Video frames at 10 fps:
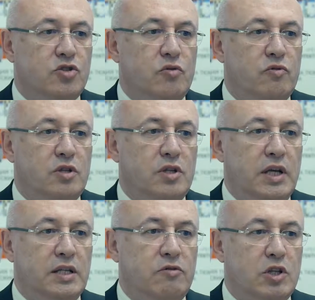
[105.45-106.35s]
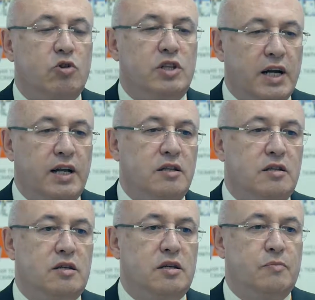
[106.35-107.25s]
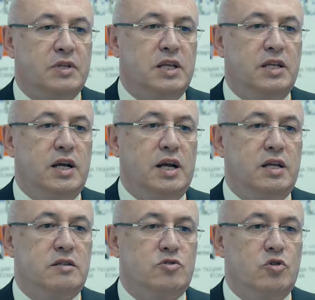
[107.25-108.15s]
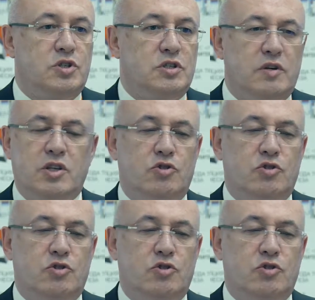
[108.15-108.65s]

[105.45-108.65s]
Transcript: что вот это вот такой тренд э, последних лет зодчества, это